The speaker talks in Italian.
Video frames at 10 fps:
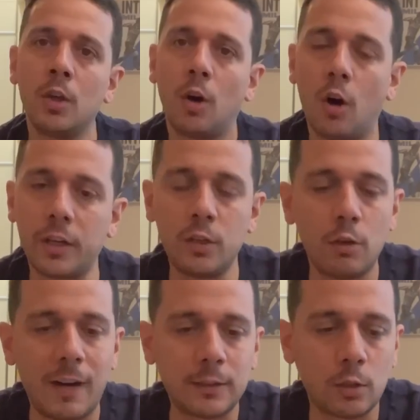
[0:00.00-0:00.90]
Ho
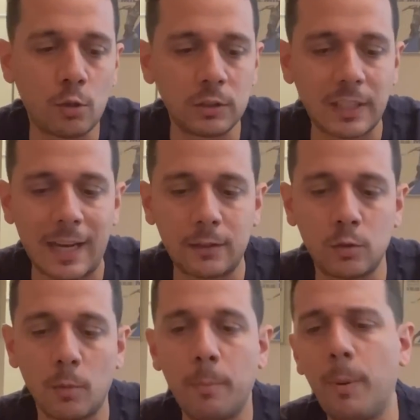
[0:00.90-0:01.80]
rinnovato il
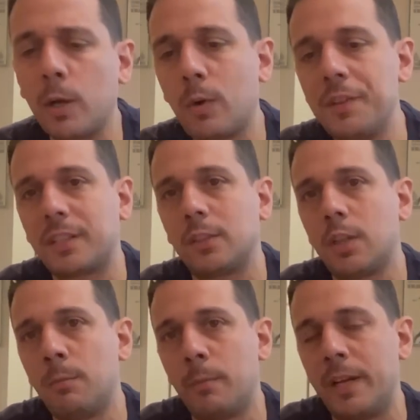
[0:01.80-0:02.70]
contratto, poi quando è stato
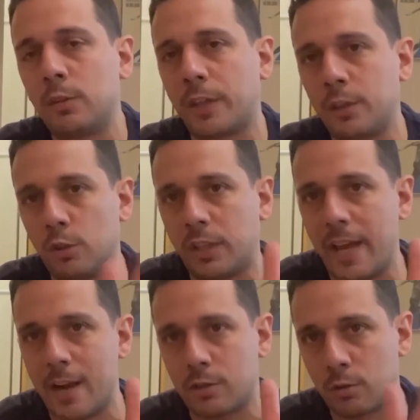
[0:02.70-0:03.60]
il momento che ti ho
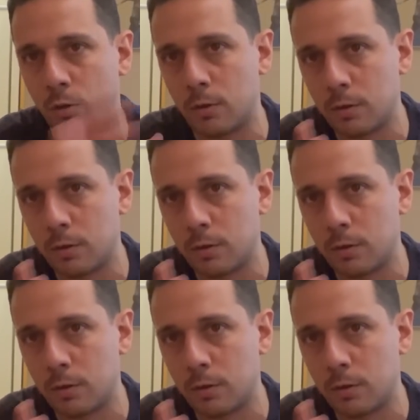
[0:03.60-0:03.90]
chiesto